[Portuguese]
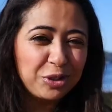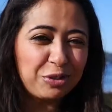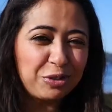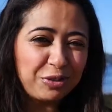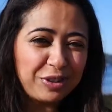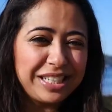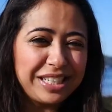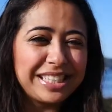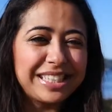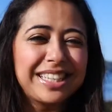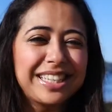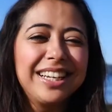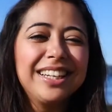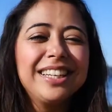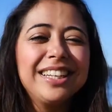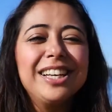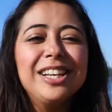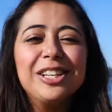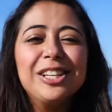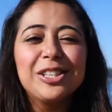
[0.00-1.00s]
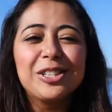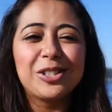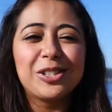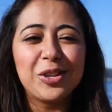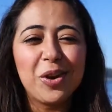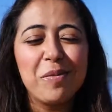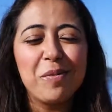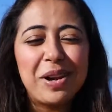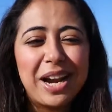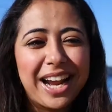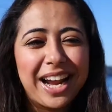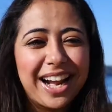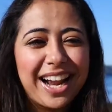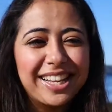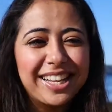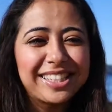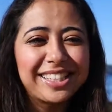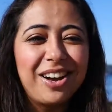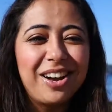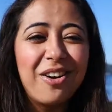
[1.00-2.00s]
de vista sobre a
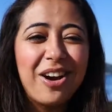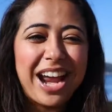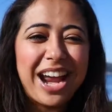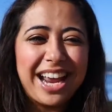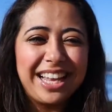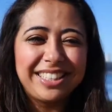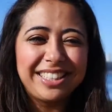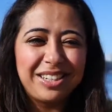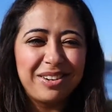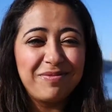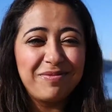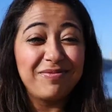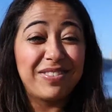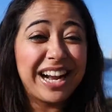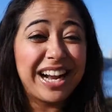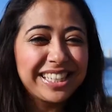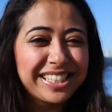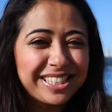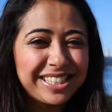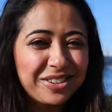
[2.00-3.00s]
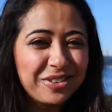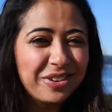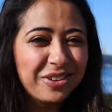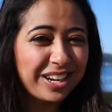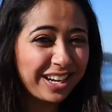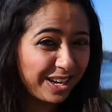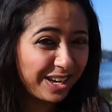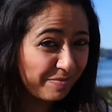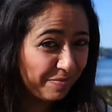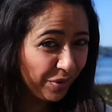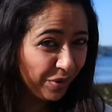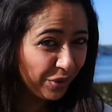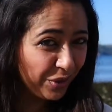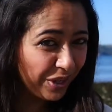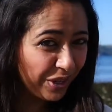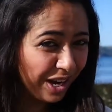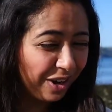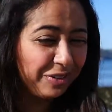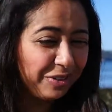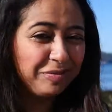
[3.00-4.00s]
relação entre Brasil e
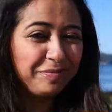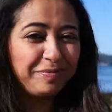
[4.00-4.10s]
Portugal.